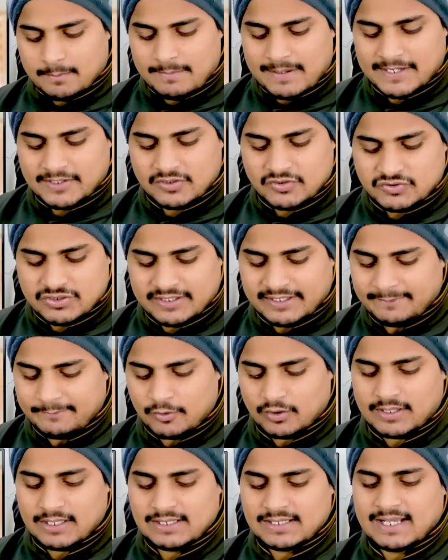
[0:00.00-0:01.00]
बाकी दोस्तों अगर हम
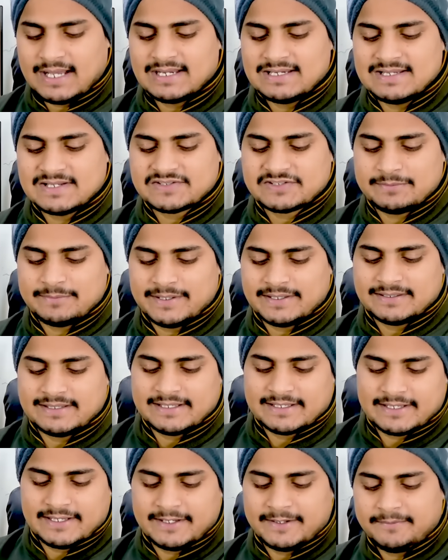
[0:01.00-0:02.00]
लोग कल का अर्ली एस्टिमेट
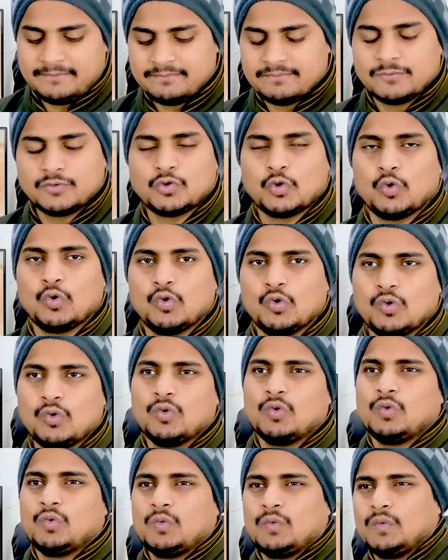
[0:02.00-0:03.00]
देखें
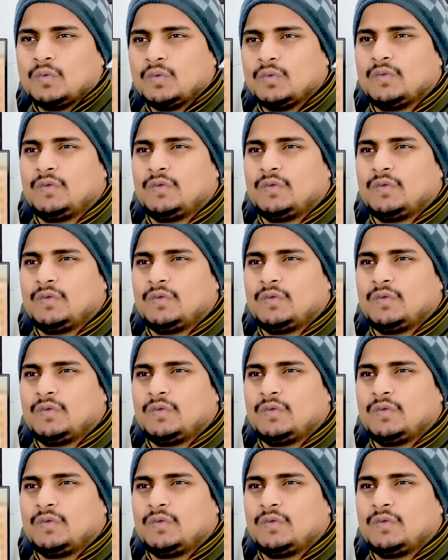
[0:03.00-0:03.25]
तो